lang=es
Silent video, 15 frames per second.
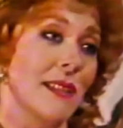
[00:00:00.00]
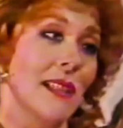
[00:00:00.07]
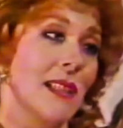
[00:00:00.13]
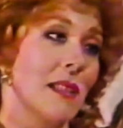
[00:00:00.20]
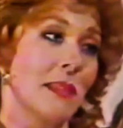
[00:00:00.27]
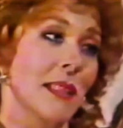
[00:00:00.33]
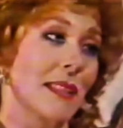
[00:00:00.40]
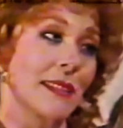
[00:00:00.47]

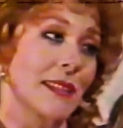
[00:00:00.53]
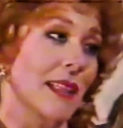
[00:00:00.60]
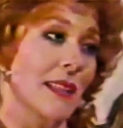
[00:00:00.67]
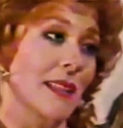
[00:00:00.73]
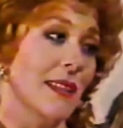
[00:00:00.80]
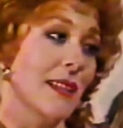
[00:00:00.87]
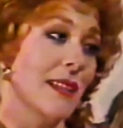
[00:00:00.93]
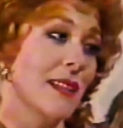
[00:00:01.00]
decidió
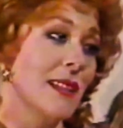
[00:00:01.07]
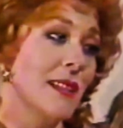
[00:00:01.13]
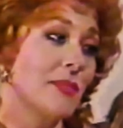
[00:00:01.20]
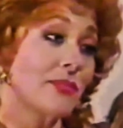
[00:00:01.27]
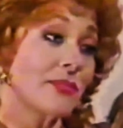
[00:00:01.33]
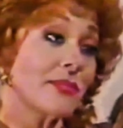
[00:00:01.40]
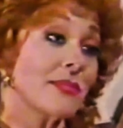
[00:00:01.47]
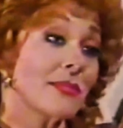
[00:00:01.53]
darle un
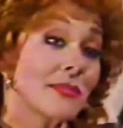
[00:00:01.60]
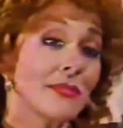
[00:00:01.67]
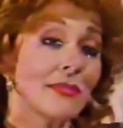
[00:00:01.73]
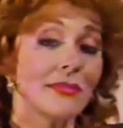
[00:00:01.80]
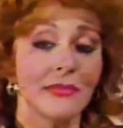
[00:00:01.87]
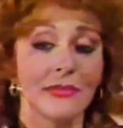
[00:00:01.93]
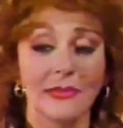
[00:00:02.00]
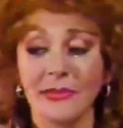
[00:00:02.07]
sentido
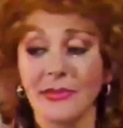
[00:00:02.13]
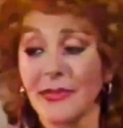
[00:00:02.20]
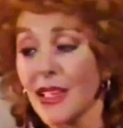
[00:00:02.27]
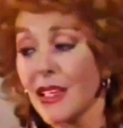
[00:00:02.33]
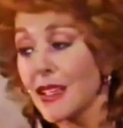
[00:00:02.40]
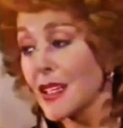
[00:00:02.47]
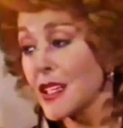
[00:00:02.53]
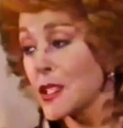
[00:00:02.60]
homenaje
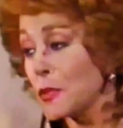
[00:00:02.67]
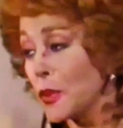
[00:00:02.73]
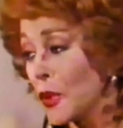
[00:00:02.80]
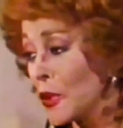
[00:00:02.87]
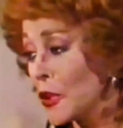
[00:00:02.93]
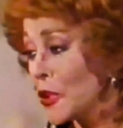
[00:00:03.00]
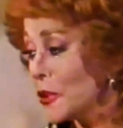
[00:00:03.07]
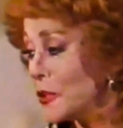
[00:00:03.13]
en uno de
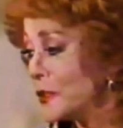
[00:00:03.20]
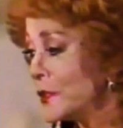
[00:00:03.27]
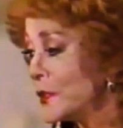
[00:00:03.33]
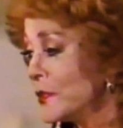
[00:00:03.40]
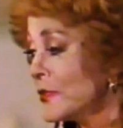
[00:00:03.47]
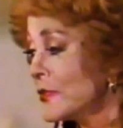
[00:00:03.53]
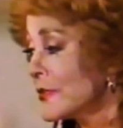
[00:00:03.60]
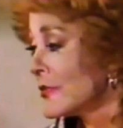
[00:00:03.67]
sus
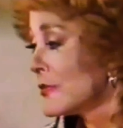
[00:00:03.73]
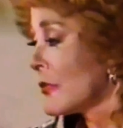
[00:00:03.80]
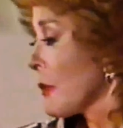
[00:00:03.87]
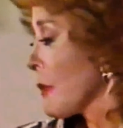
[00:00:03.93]
capítulos